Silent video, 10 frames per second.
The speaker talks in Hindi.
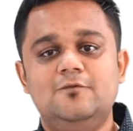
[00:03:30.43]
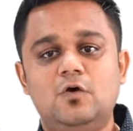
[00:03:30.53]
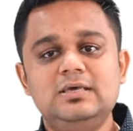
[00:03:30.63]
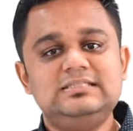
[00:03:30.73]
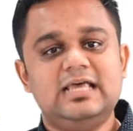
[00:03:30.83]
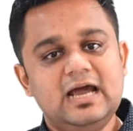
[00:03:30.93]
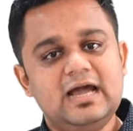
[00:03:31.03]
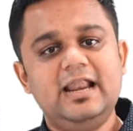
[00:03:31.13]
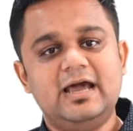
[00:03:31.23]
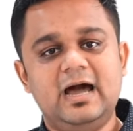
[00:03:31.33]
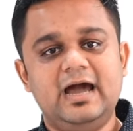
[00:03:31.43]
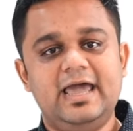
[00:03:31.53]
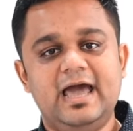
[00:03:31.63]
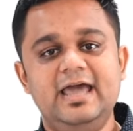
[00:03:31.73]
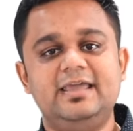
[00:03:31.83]
वो इस तरह का रखा
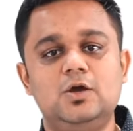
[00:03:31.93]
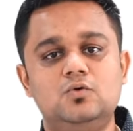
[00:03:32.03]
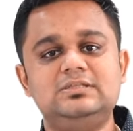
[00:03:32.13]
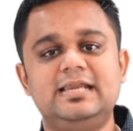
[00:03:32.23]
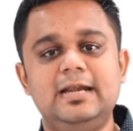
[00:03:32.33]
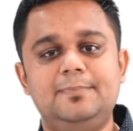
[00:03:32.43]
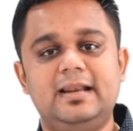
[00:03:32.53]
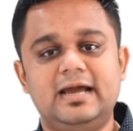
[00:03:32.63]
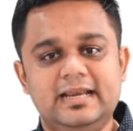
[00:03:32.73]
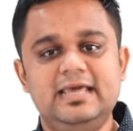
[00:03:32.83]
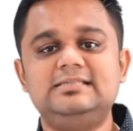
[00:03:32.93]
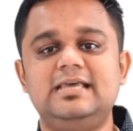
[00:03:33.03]
गया है कि उस रेट पर रखने